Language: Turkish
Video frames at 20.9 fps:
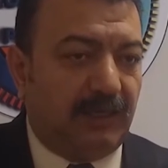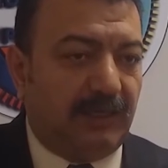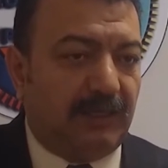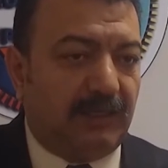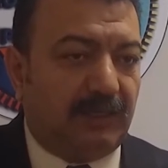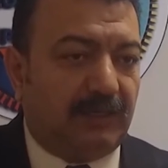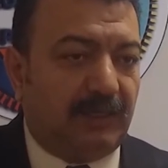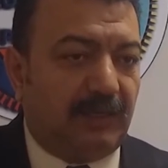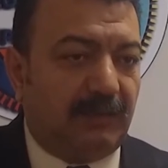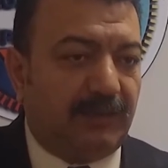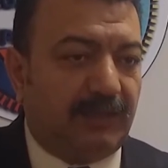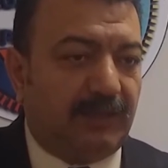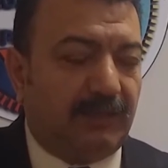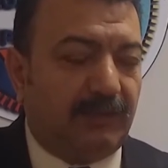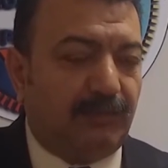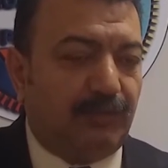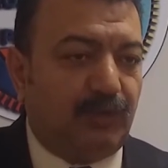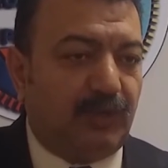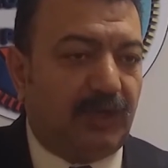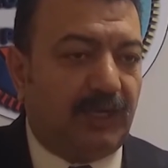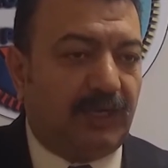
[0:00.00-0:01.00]
E, tabii
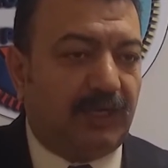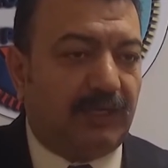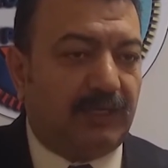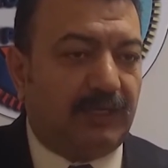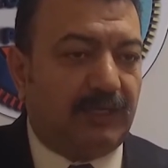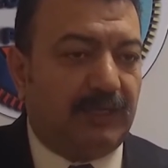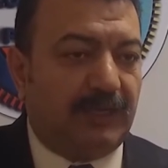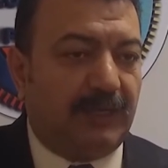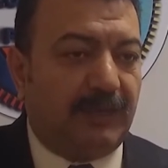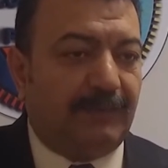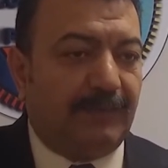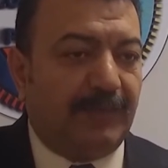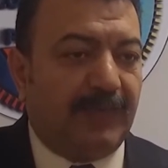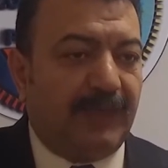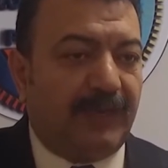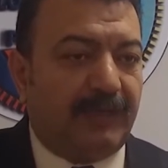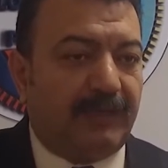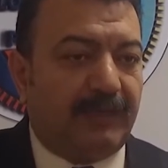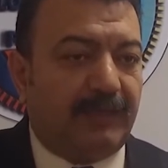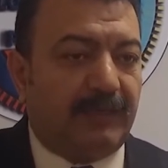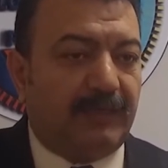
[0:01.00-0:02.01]
ki bu arada da
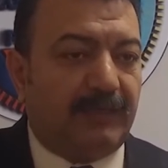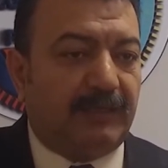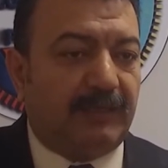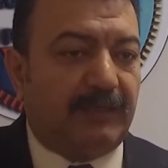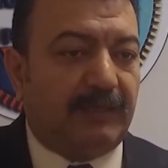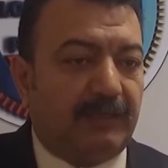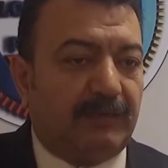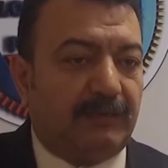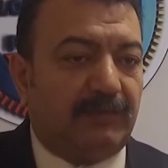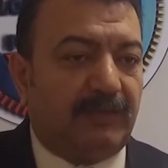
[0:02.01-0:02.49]
e,